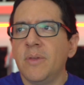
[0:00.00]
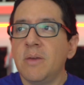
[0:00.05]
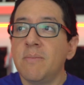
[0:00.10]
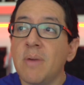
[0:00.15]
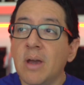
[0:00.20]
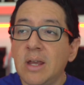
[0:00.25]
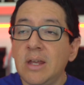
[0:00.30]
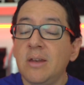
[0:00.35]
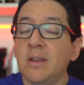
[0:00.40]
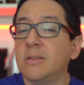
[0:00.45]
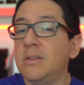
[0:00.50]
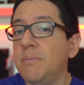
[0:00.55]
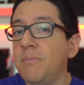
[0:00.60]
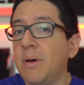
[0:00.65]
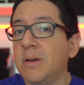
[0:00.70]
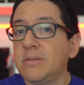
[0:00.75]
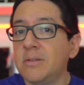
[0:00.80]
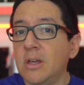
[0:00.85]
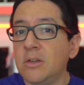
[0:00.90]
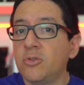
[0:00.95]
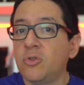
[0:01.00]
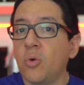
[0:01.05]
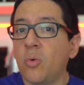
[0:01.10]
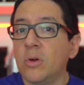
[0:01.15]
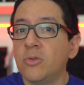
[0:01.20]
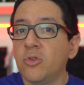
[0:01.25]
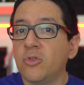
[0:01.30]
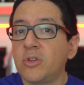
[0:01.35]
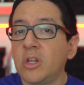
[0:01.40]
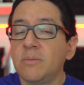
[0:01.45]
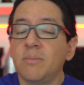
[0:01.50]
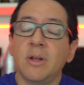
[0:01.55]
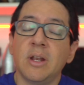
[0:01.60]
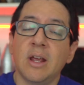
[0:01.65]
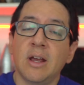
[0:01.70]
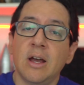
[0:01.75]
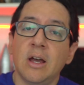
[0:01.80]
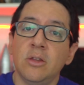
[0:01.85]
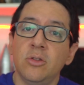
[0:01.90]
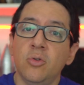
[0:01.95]
Imagina si pasa esto cuando estás
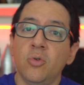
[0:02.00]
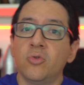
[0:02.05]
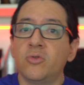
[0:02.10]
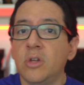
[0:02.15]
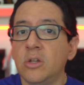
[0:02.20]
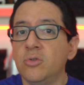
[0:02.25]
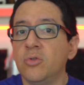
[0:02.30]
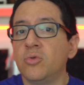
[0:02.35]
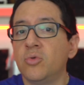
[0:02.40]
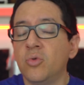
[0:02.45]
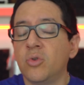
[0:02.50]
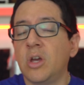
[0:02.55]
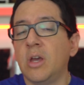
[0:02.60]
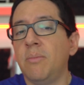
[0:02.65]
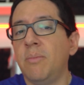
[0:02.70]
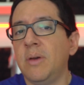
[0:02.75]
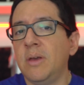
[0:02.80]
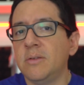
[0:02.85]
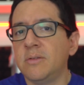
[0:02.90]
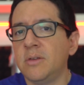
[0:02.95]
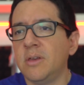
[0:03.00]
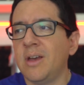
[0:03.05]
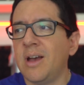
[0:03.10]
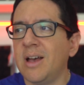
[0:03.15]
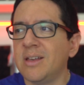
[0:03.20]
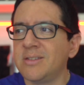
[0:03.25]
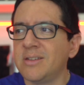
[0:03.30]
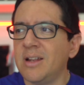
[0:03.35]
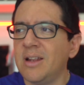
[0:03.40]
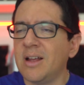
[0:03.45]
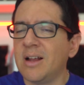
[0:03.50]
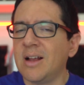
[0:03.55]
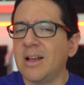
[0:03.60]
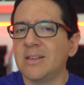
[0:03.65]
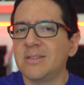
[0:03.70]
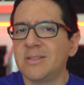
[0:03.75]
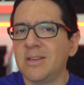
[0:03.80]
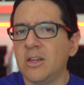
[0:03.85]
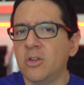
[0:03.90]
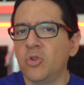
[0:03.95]
manejando usando tu GPS hacia la
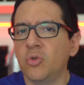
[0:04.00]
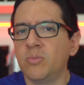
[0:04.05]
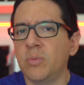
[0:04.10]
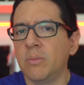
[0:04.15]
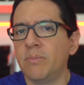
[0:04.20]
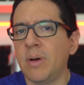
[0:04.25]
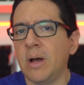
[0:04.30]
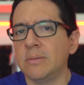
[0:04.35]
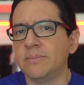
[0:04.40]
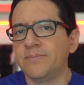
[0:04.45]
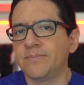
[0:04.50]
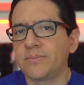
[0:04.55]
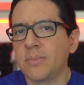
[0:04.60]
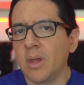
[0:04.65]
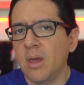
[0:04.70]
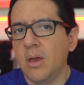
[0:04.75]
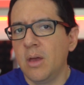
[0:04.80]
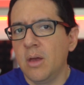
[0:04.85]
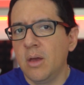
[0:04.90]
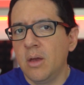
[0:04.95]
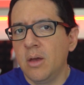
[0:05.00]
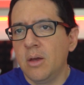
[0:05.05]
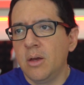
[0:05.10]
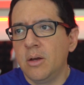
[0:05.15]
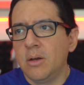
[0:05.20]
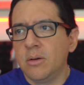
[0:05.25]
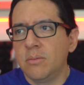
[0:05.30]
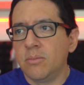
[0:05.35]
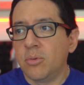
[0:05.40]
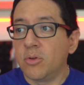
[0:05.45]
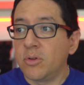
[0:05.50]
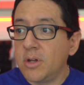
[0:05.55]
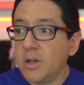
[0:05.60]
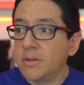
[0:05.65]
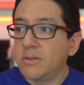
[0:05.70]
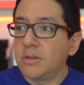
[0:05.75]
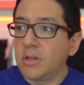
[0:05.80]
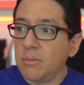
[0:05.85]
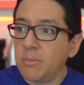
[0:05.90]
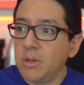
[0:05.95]
casa de tu papá.
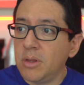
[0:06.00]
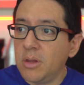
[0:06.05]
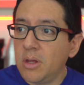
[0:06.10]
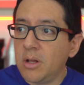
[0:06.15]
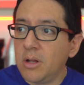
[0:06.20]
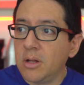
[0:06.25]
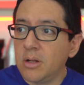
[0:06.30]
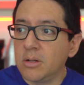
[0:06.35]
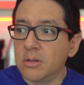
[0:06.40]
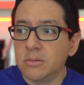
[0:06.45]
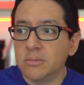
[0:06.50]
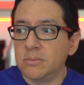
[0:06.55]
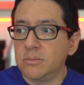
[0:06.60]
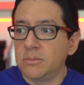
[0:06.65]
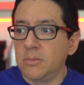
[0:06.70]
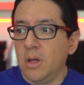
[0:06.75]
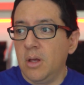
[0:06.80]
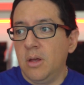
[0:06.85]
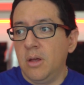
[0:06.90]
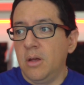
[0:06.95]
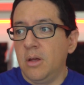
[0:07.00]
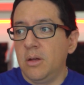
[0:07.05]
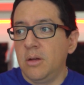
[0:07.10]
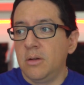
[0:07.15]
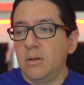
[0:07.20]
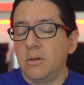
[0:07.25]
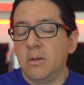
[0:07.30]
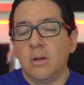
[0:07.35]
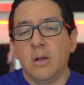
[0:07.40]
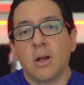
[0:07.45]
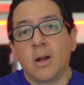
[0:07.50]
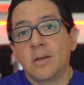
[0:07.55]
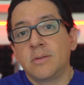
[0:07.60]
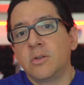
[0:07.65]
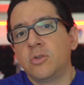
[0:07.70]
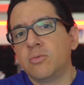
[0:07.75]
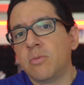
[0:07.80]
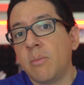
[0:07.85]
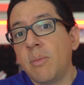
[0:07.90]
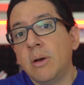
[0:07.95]
¿Podrías terminar en la
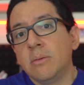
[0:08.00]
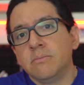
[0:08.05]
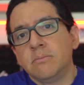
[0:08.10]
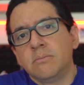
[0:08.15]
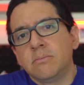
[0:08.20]
casa de tu mamá?